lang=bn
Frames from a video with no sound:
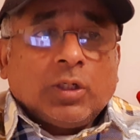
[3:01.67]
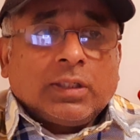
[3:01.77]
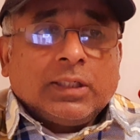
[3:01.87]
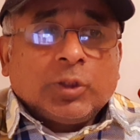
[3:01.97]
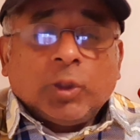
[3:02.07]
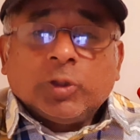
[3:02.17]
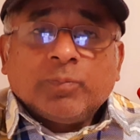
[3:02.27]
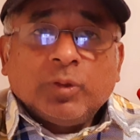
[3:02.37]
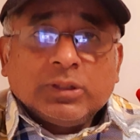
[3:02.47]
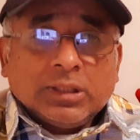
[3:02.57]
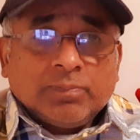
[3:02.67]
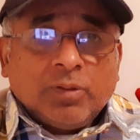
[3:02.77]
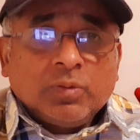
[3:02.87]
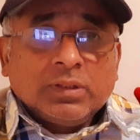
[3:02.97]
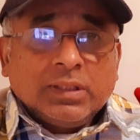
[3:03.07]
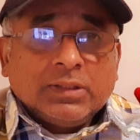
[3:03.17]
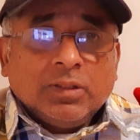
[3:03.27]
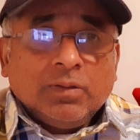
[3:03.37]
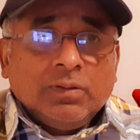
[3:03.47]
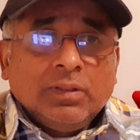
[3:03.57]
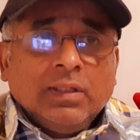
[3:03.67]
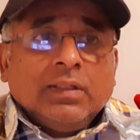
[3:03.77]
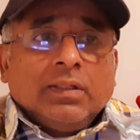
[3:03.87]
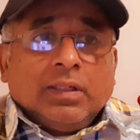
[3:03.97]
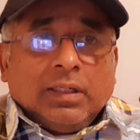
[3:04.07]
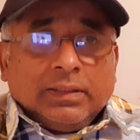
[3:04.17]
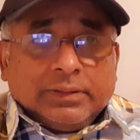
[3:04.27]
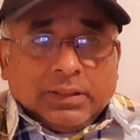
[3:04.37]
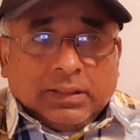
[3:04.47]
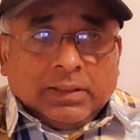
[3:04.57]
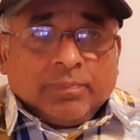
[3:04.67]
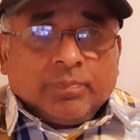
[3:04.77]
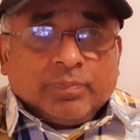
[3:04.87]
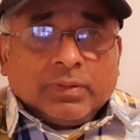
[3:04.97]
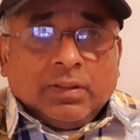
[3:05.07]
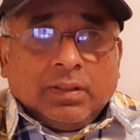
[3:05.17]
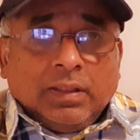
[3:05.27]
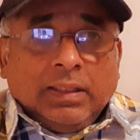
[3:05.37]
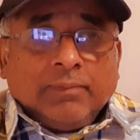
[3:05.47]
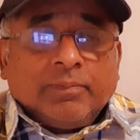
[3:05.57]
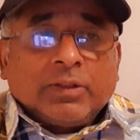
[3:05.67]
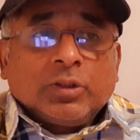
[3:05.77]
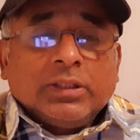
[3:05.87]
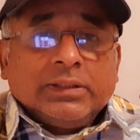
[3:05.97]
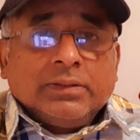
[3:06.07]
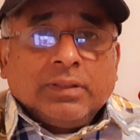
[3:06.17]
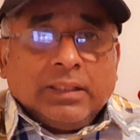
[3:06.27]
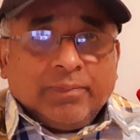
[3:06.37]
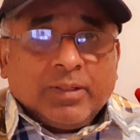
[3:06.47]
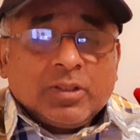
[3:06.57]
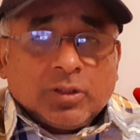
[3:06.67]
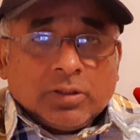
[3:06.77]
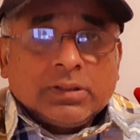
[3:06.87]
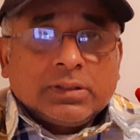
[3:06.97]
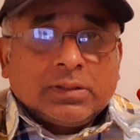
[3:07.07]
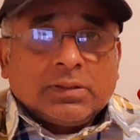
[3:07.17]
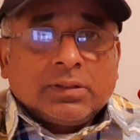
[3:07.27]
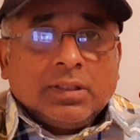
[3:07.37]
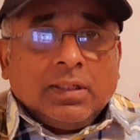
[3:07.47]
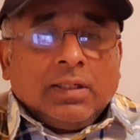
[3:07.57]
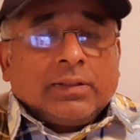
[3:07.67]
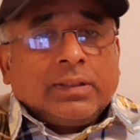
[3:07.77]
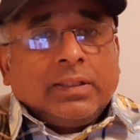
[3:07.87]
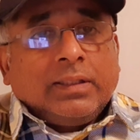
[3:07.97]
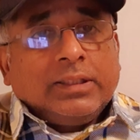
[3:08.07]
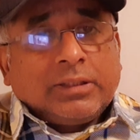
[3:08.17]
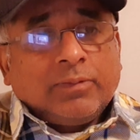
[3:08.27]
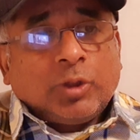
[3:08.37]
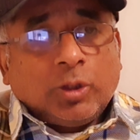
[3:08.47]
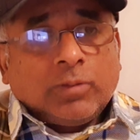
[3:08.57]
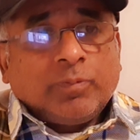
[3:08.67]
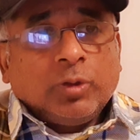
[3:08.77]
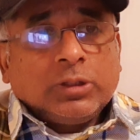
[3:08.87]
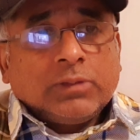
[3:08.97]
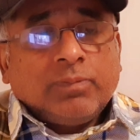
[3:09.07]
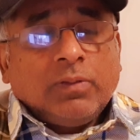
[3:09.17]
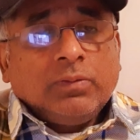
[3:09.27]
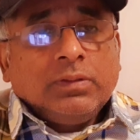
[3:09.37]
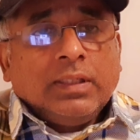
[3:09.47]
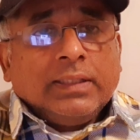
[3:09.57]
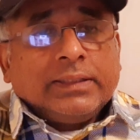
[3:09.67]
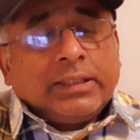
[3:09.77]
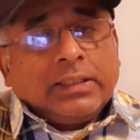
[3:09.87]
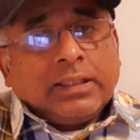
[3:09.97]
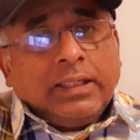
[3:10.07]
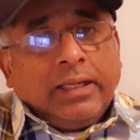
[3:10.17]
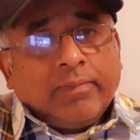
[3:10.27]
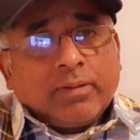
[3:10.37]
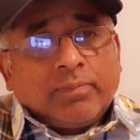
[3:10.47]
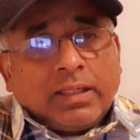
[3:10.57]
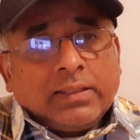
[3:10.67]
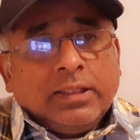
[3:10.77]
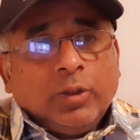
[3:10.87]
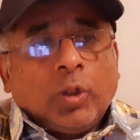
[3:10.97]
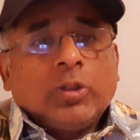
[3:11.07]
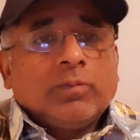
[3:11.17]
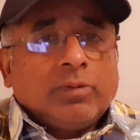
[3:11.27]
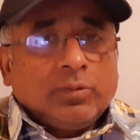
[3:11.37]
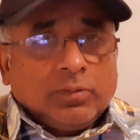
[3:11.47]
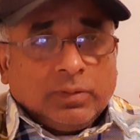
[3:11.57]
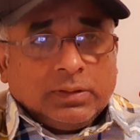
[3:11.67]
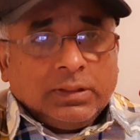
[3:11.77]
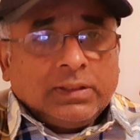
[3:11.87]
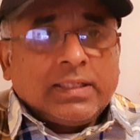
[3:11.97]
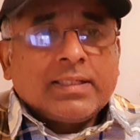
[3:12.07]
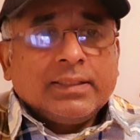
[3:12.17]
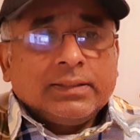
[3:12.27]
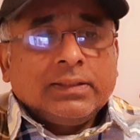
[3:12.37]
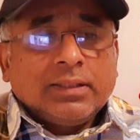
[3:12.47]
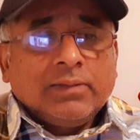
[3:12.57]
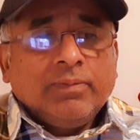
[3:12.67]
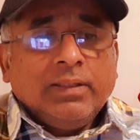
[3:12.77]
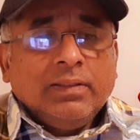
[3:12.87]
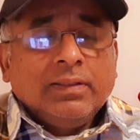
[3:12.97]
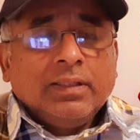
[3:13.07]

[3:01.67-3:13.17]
সরকার ছয়শো পঞ্চাশ পাউন্ড দিয়েছিল যে মানুষের লিভিং কস্ট হিসাবে ছয়শো পঞ্চাশ পাউন্ড সেটা এইবার বাড়িয়ে নয়শো পাউন্ড করেছে তিন কিস্তিতে দিবে